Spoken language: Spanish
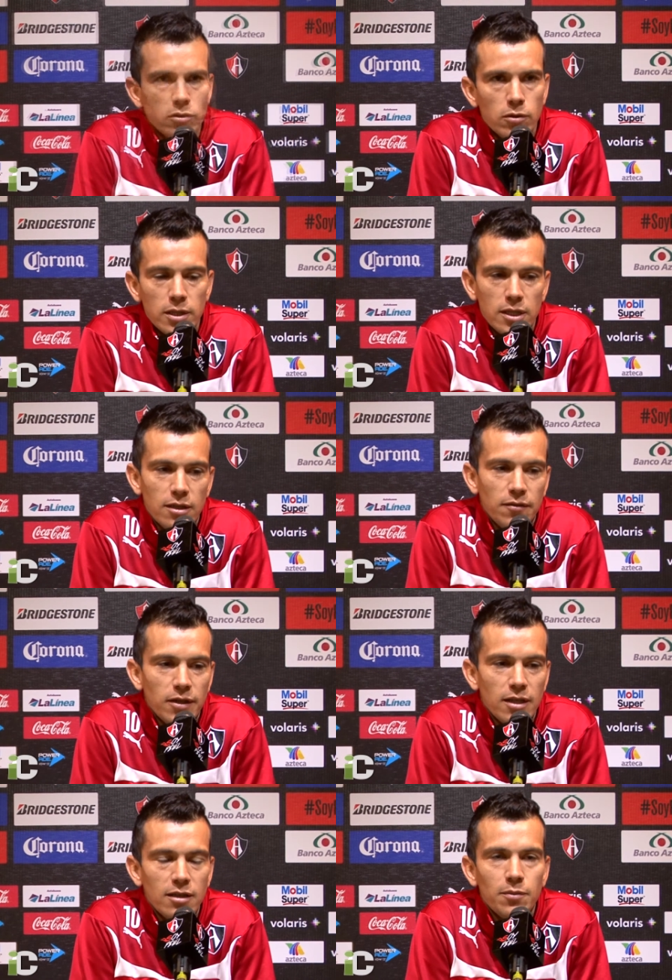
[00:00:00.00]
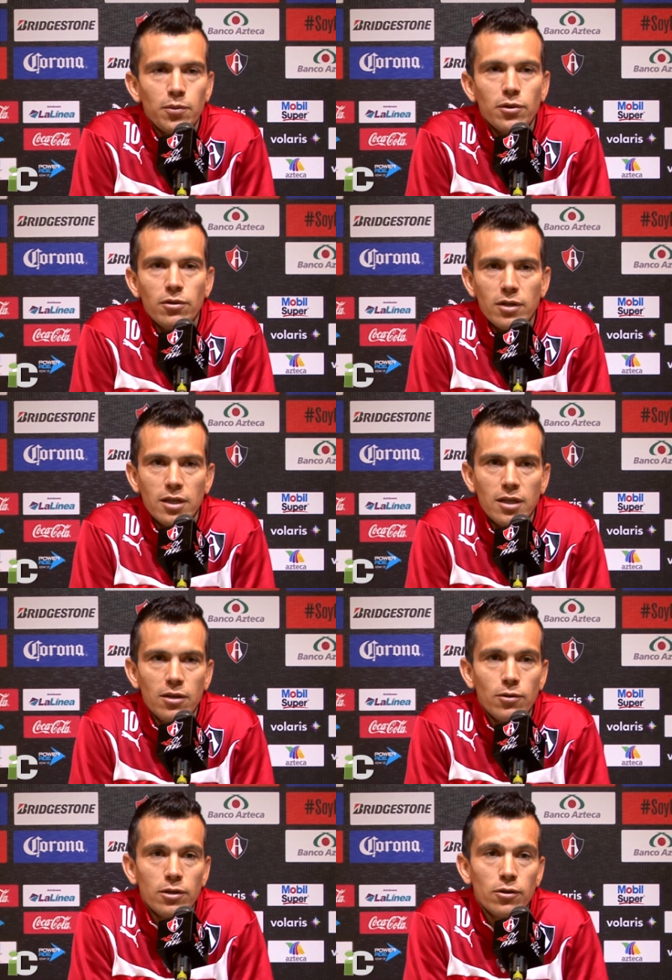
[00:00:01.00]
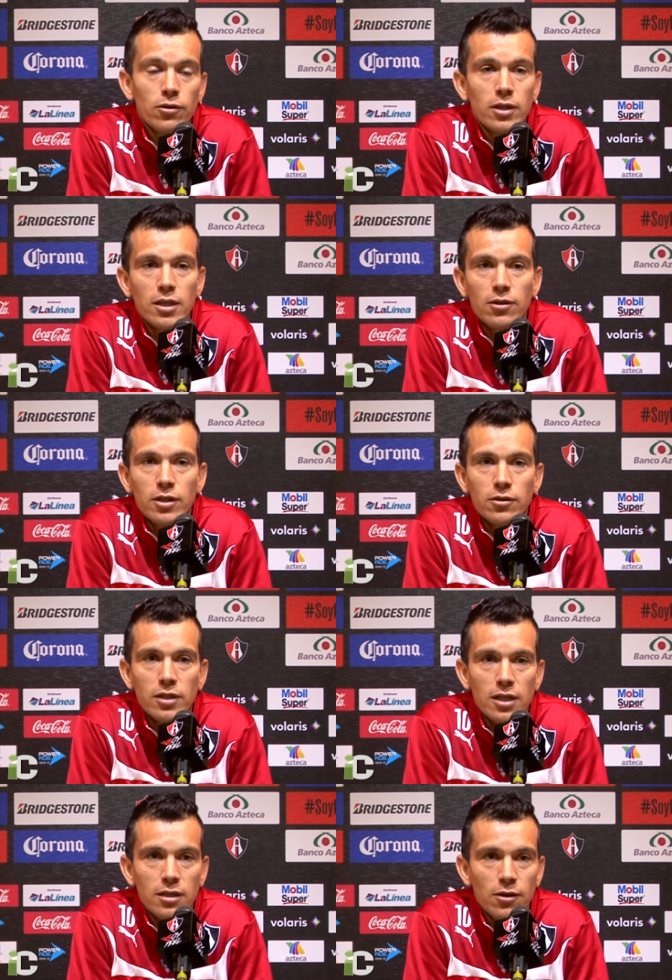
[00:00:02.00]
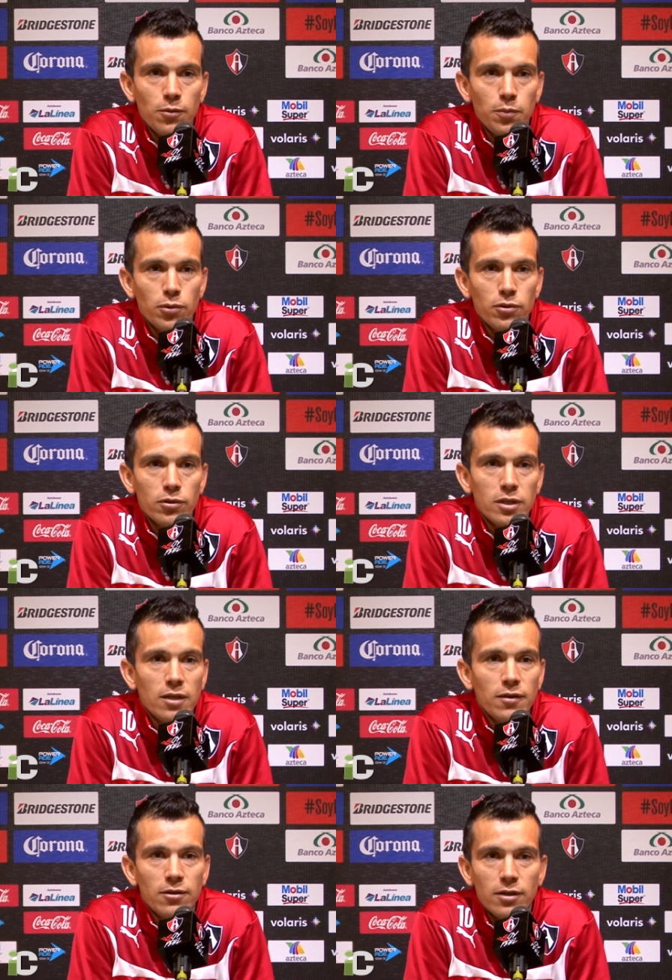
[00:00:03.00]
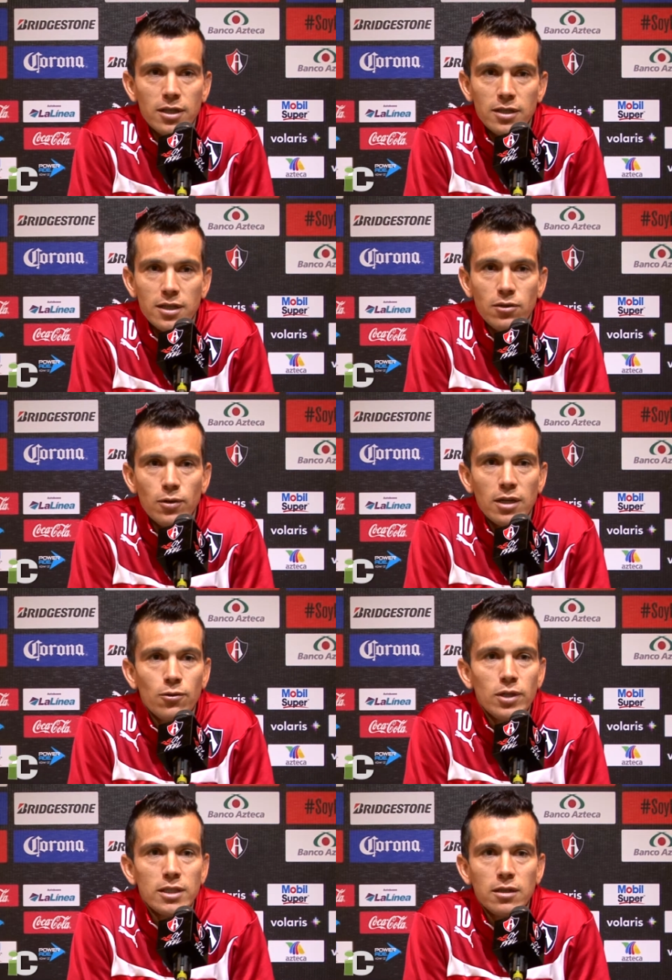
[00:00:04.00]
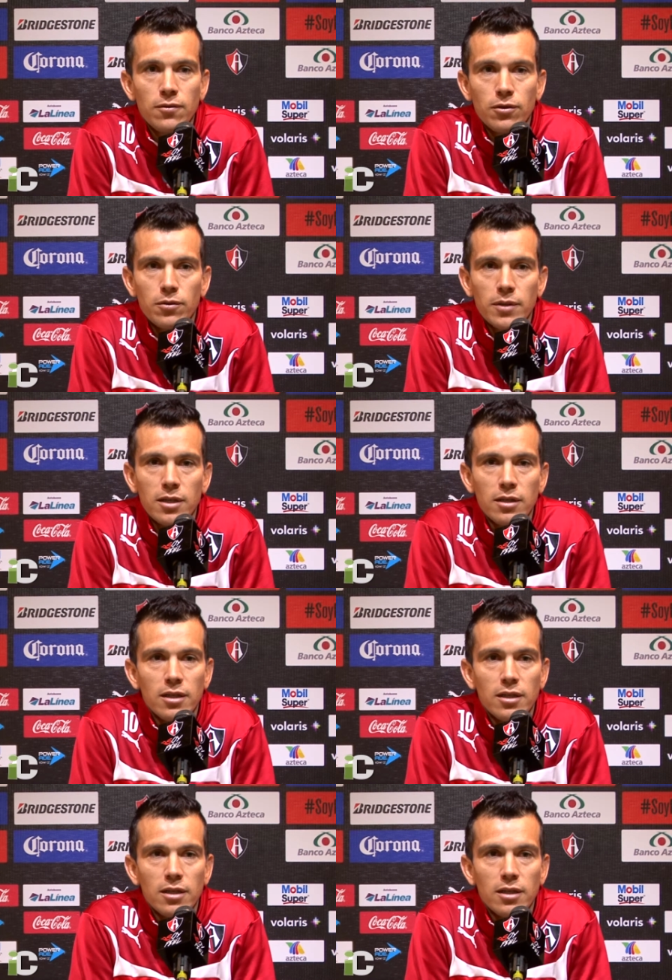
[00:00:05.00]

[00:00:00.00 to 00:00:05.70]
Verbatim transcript: No va a ser diferente por lo que te digo. El torneo anterior hizo 31 puntos, calificó en tercer lugar con esta forma.